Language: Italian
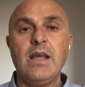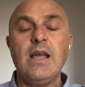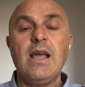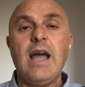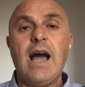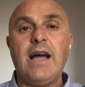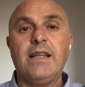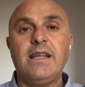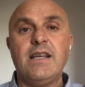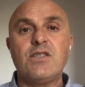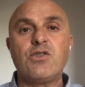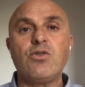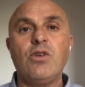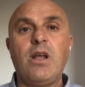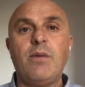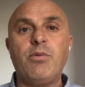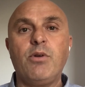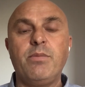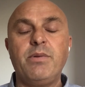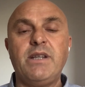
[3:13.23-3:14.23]
Adesso
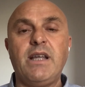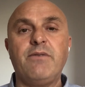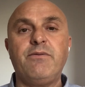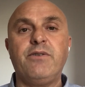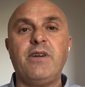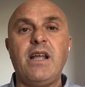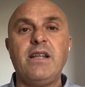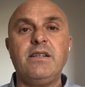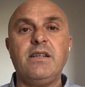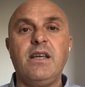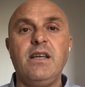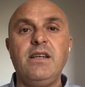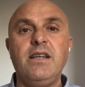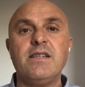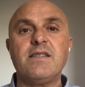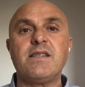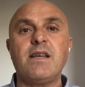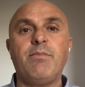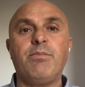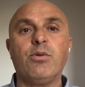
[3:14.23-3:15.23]
la proprietà
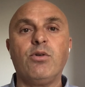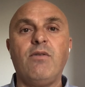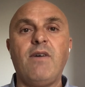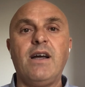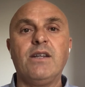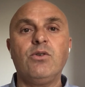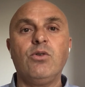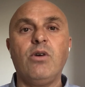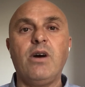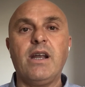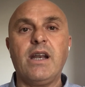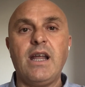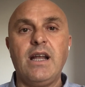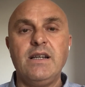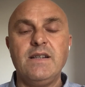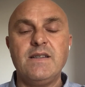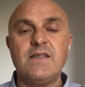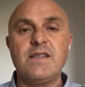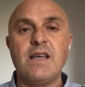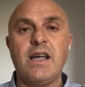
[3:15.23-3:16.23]
Fredkin sta provando a
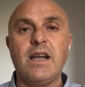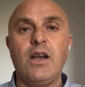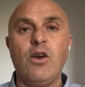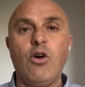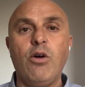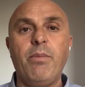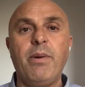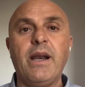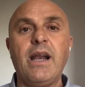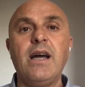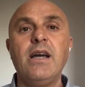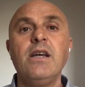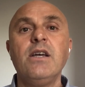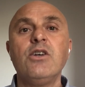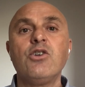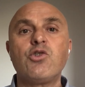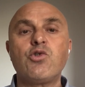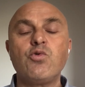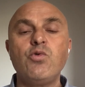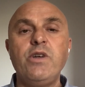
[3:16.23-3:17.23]
realizzare l'opera
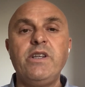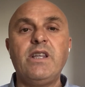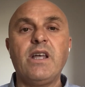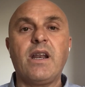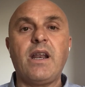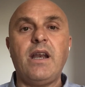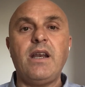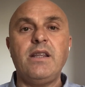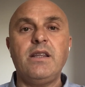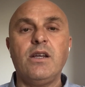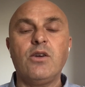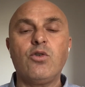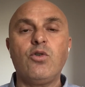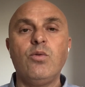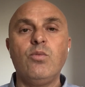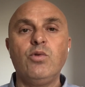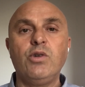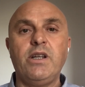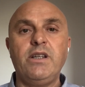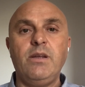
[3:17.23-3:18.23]
sui terreni del
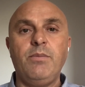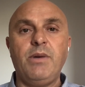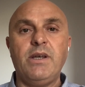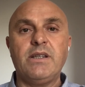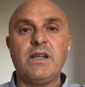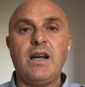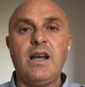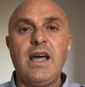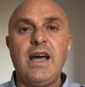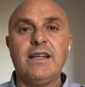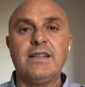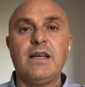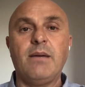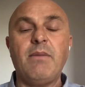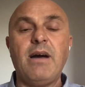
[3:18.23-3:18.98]
comune di Pietralata,